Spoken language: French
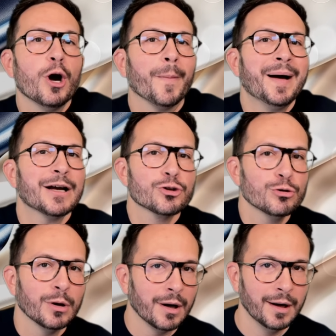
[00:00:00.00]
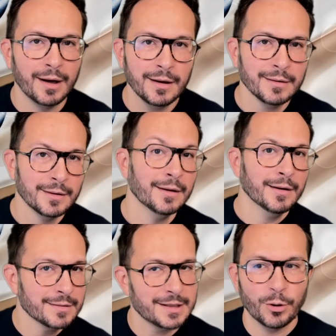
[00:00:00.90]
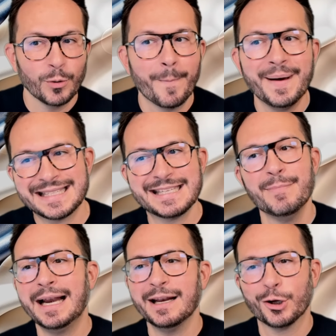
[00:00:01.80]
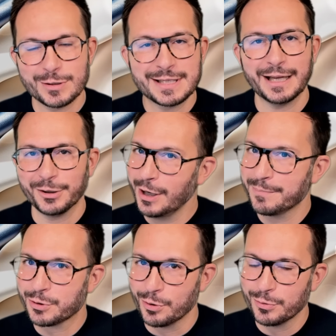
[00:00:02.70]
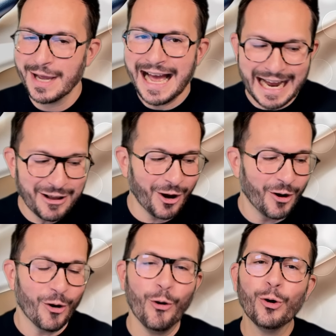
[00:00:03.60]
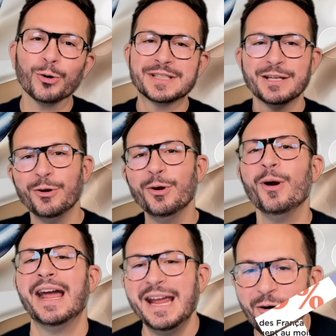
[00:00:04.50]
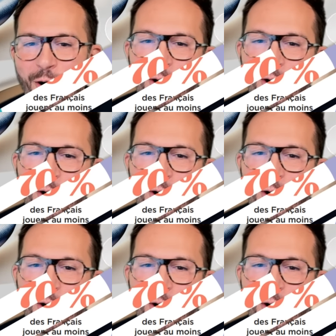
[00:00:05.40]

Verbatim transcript: heure par jour. Hein c'est donc pas si mal que ça dans l'absolu. Alors, on continue et on